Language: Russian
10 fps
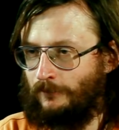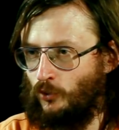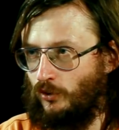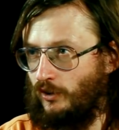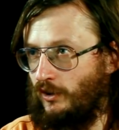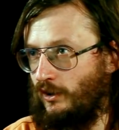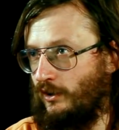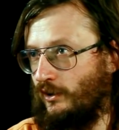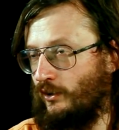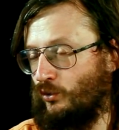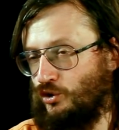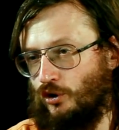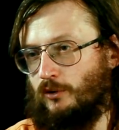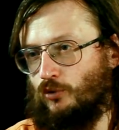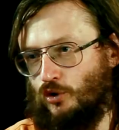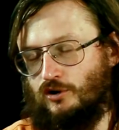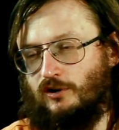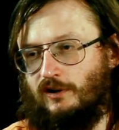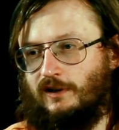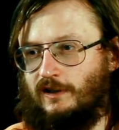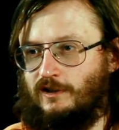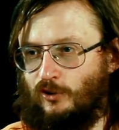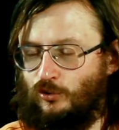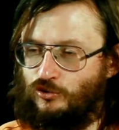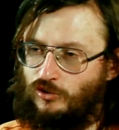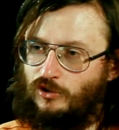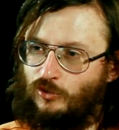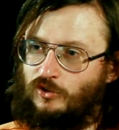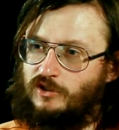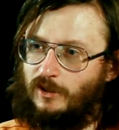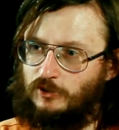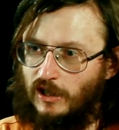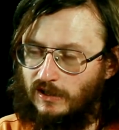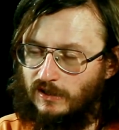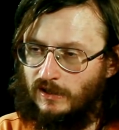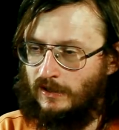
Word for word: Но и ученым тоже иногда следует что-то такое сообщать.